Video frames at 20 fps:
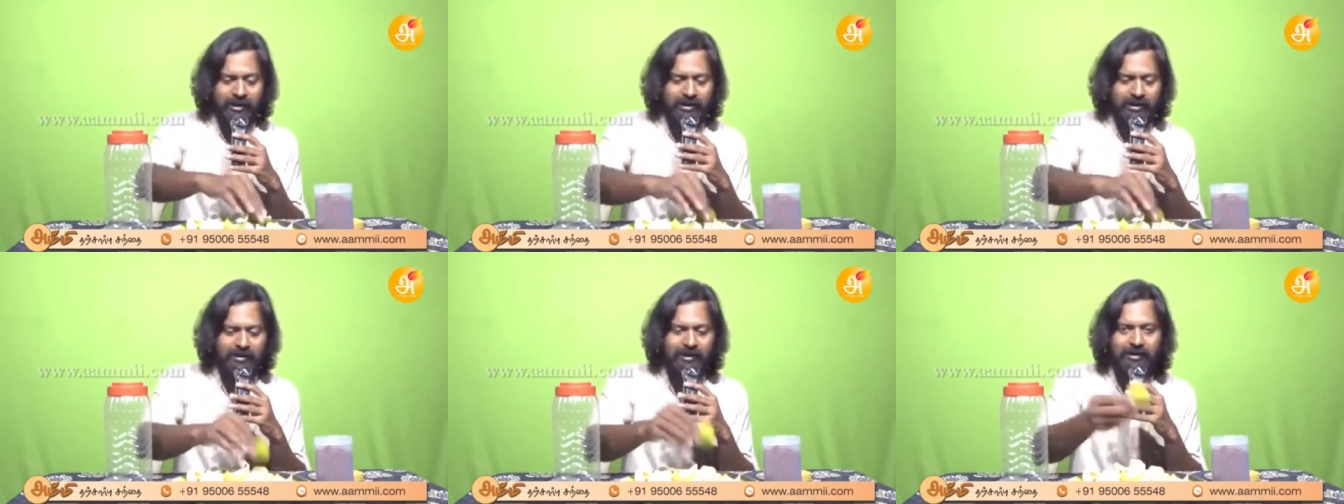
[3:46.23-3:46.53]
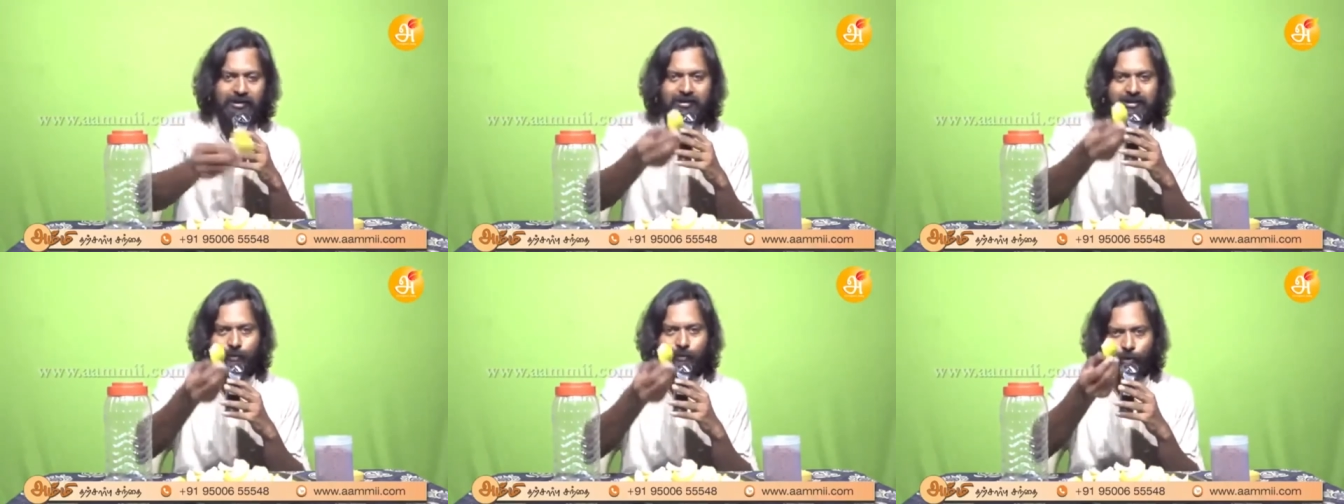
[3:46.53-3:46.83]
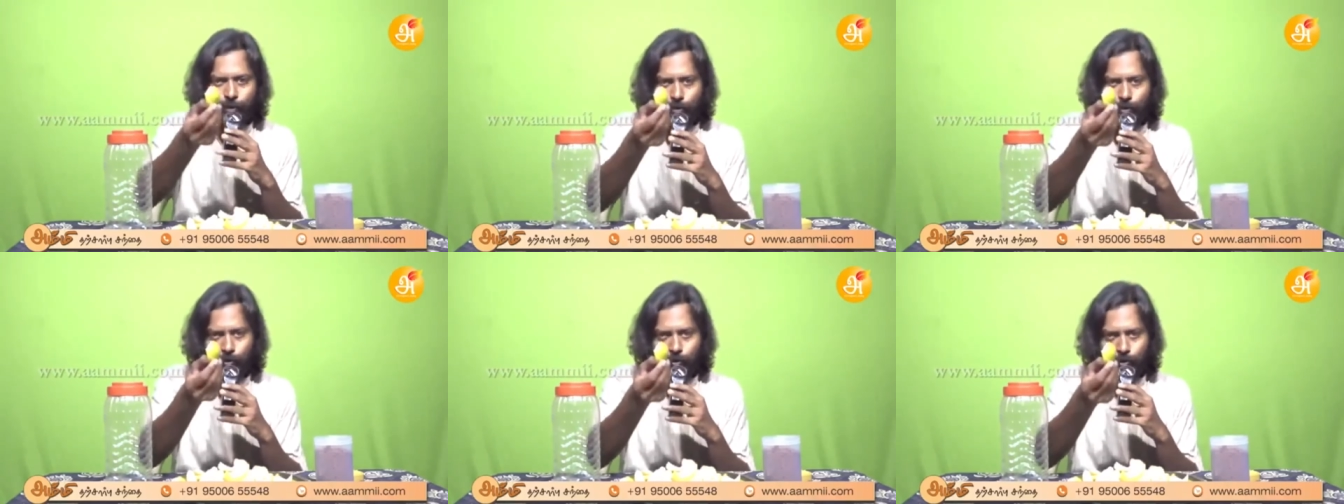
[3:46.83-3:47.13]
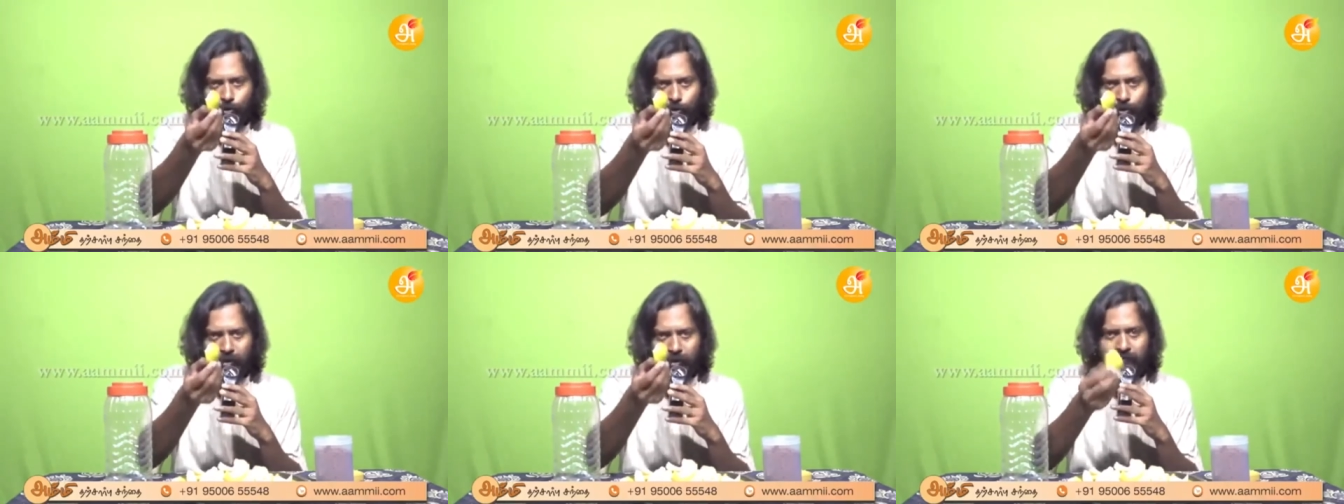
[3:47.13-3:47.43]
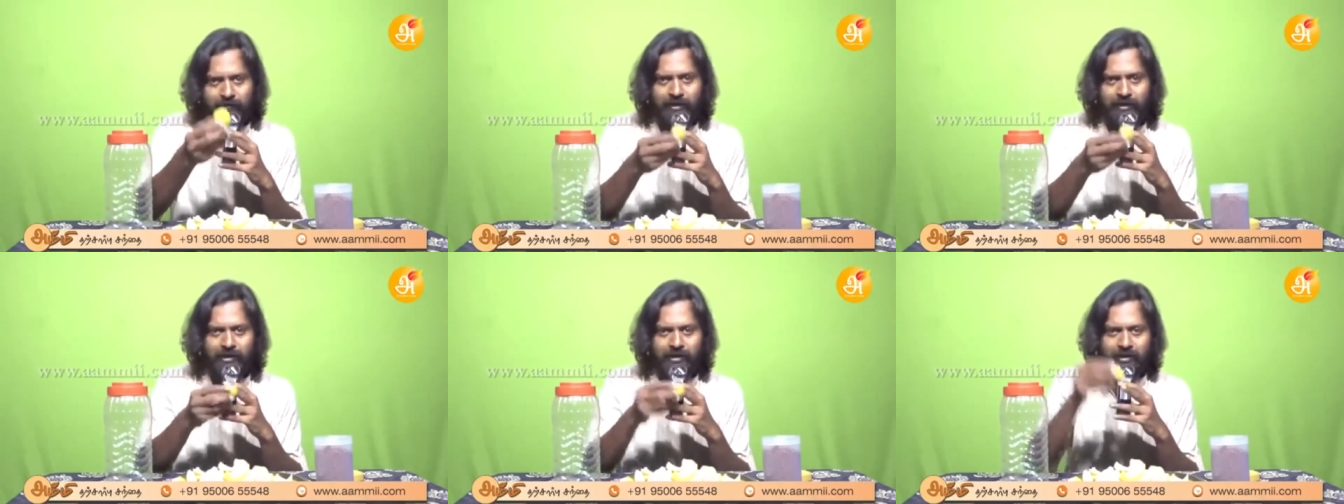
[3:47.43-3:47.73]
இதை எடுத்து துண்டு துண்டாக
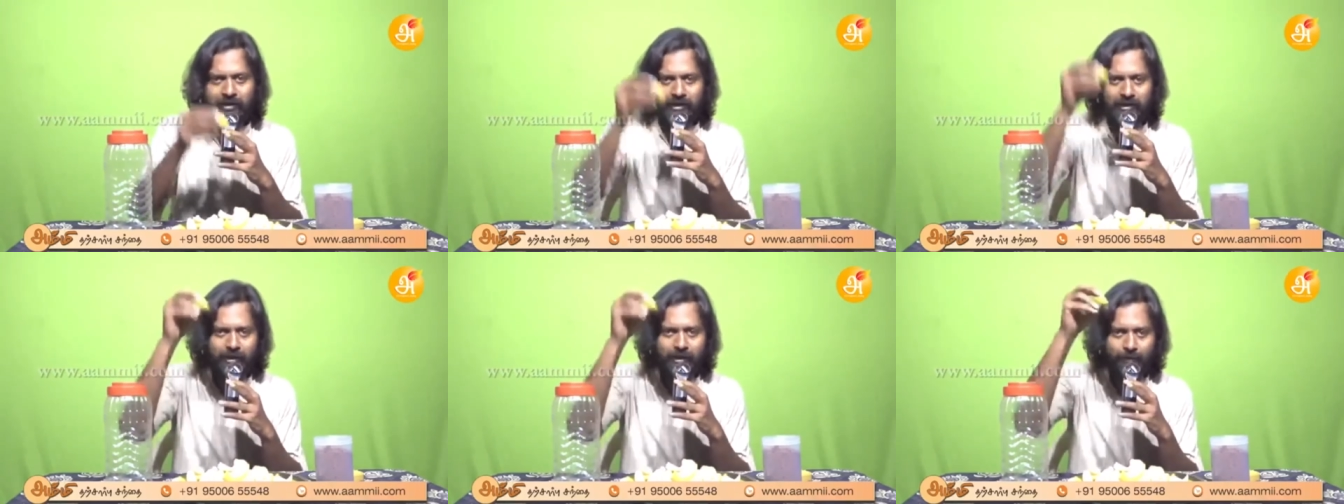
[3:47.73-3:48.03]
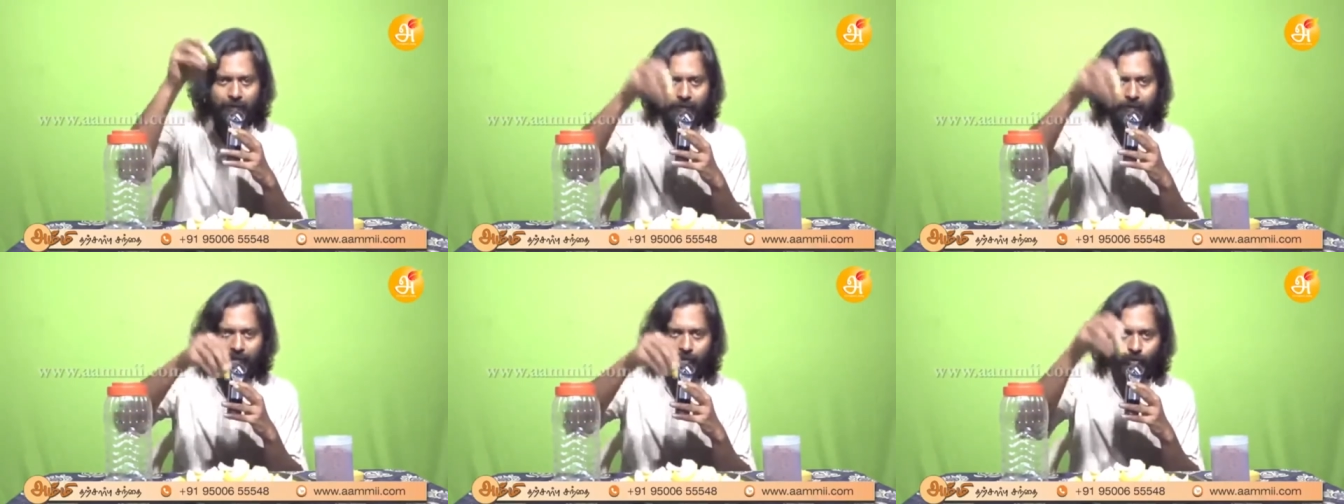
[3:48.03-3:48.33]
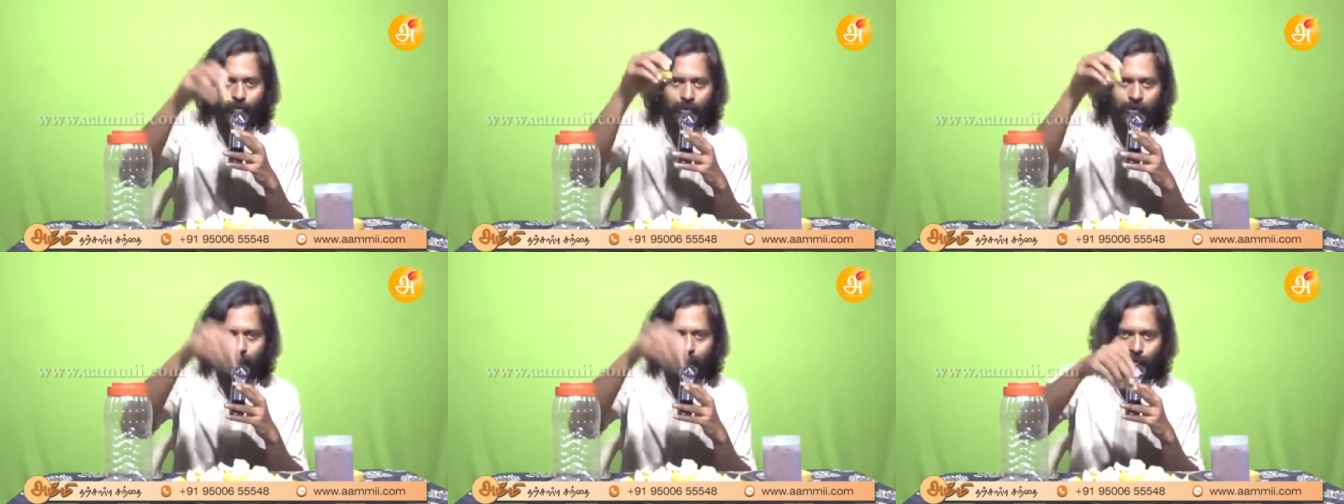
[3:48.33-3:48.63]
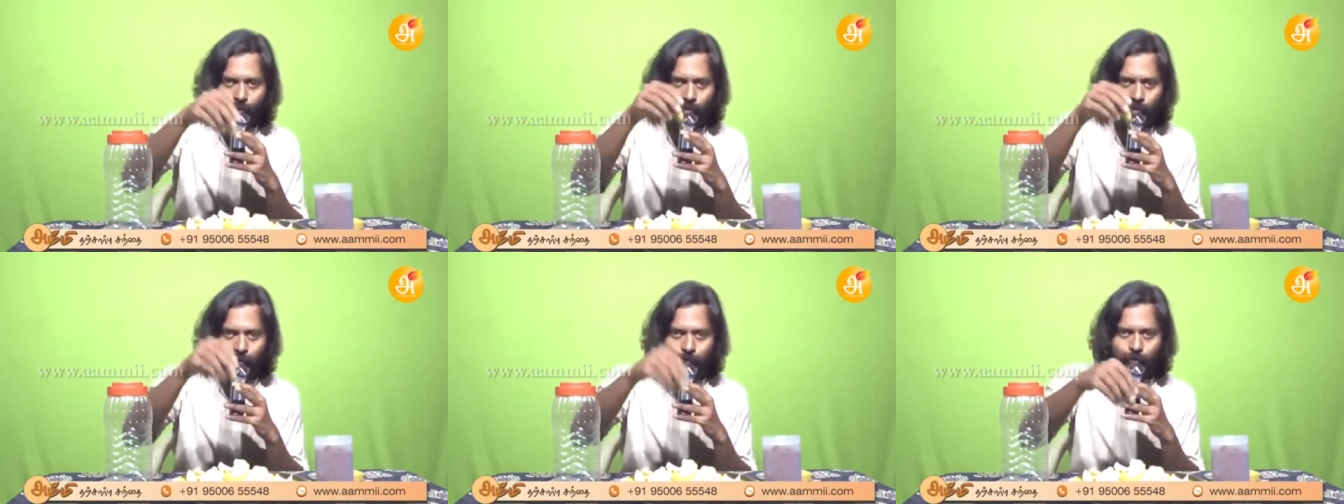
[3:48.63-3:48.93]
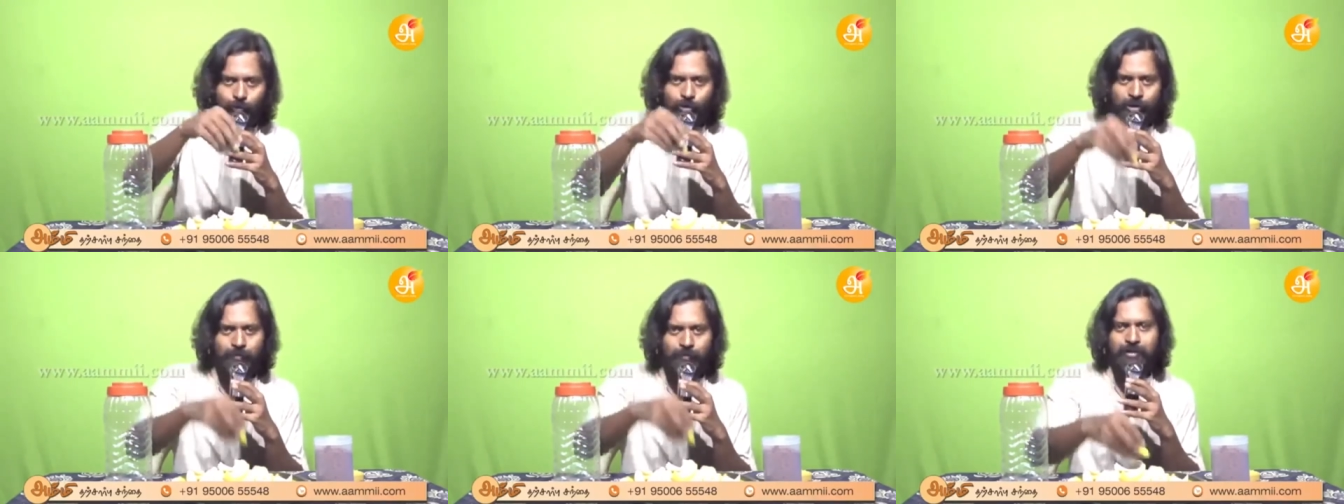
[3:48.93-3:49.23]
வெட்டிட்டு அதுக்கப்புறம் அதுக்குள்ளே போ
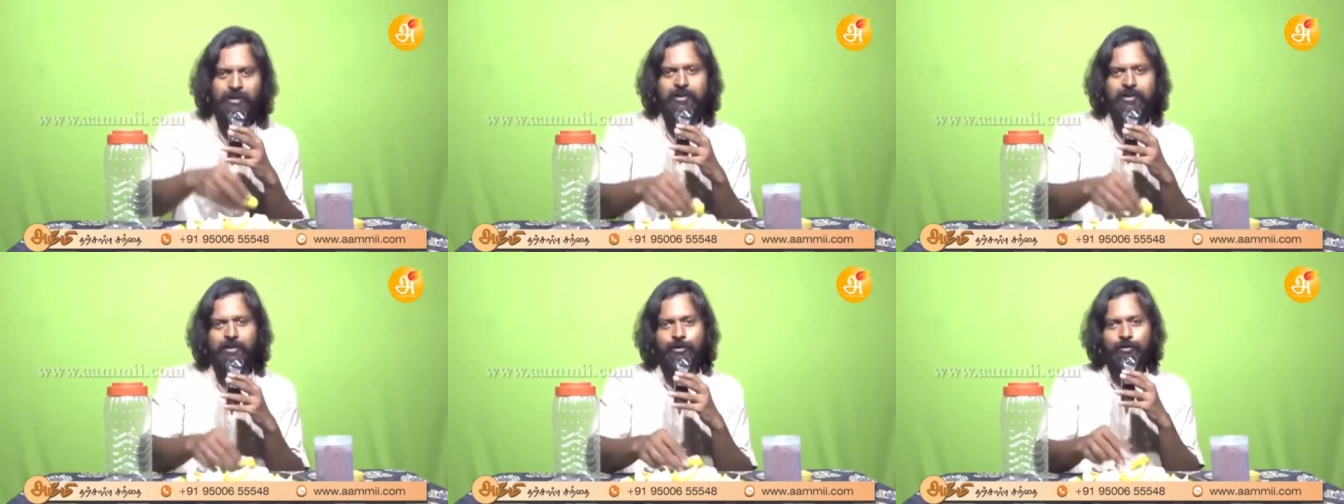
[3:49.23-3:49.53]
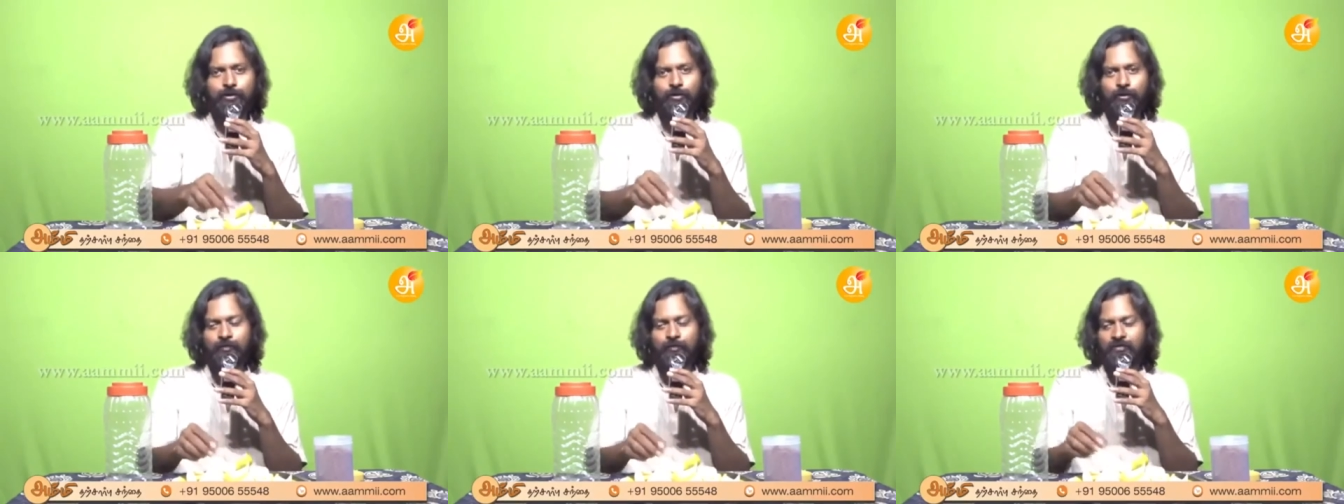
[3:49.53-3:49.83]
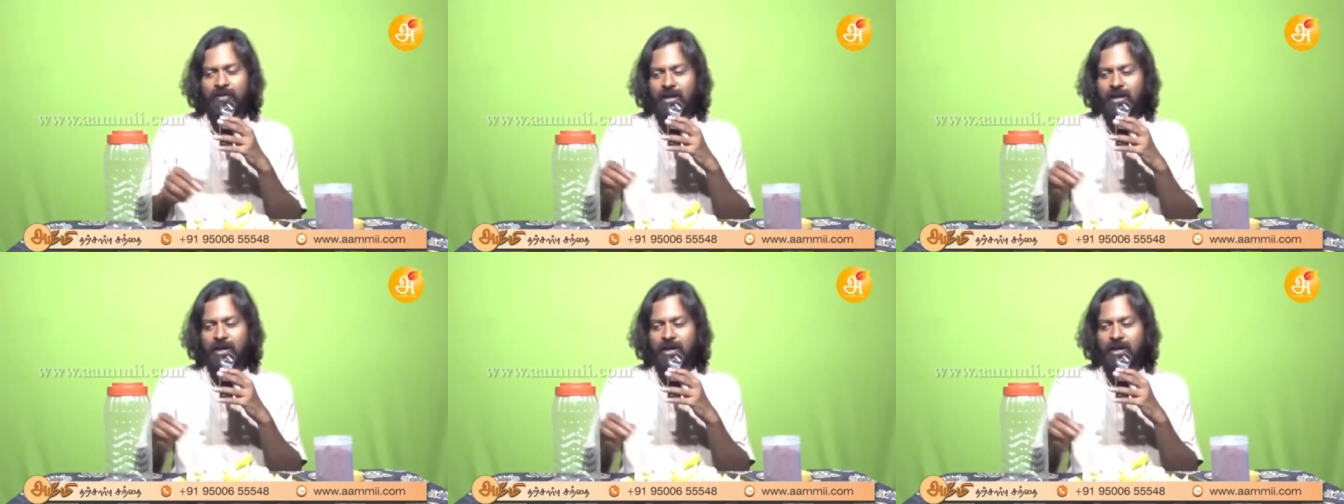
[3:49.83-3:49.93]
போடுற மாதிரி இருக்கும்